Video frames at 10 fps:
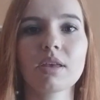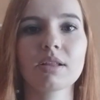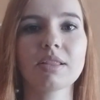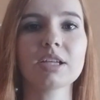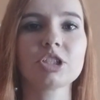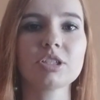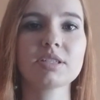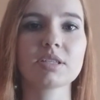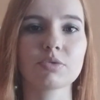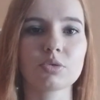
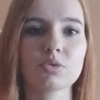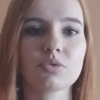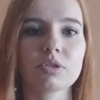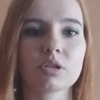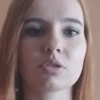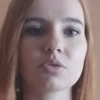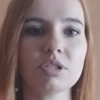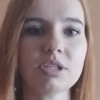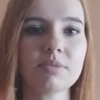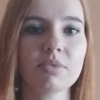ложится вот тут вот на
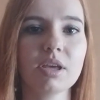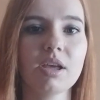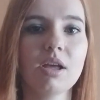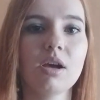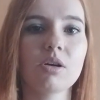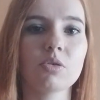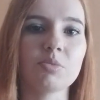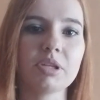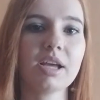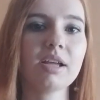груди. У
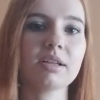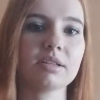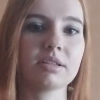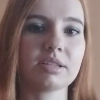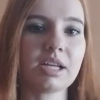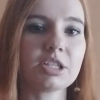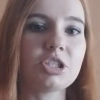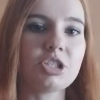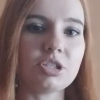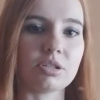меня
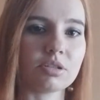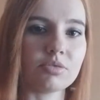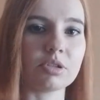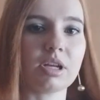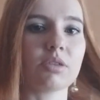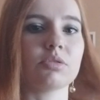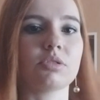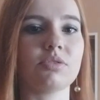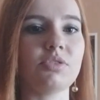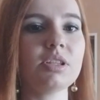торчит вот так
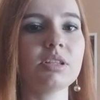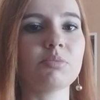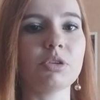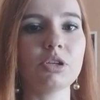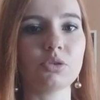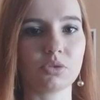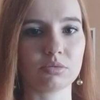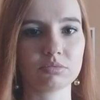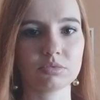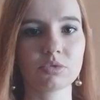вот, видно
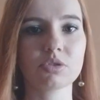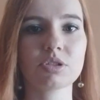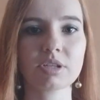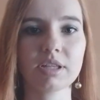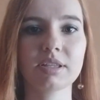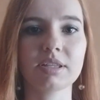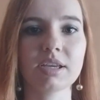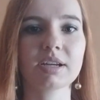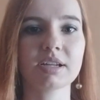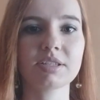белье. Ну, то есть это
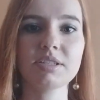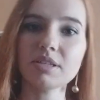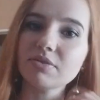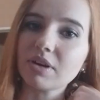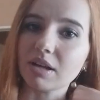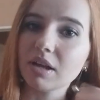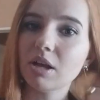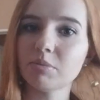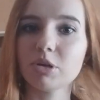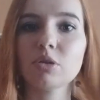некрасиво,
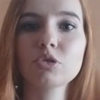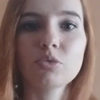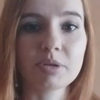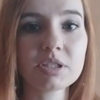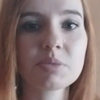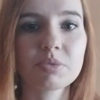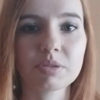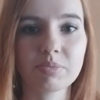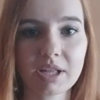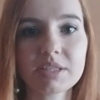при том, что, в принципе,
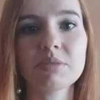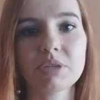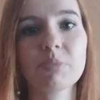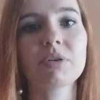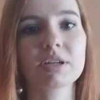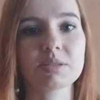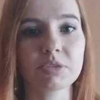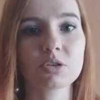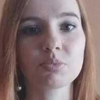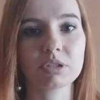платье мне по
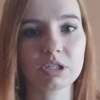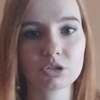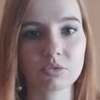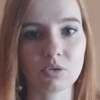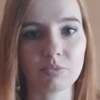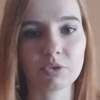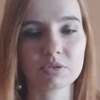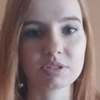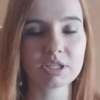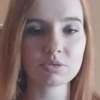размеру подошло. Но
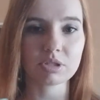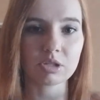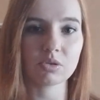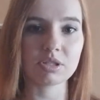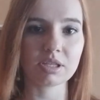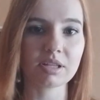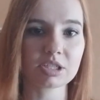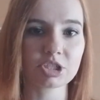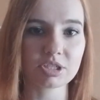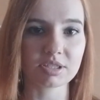вот здесь вот оно не
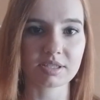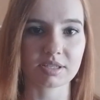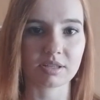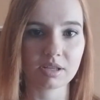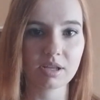ложится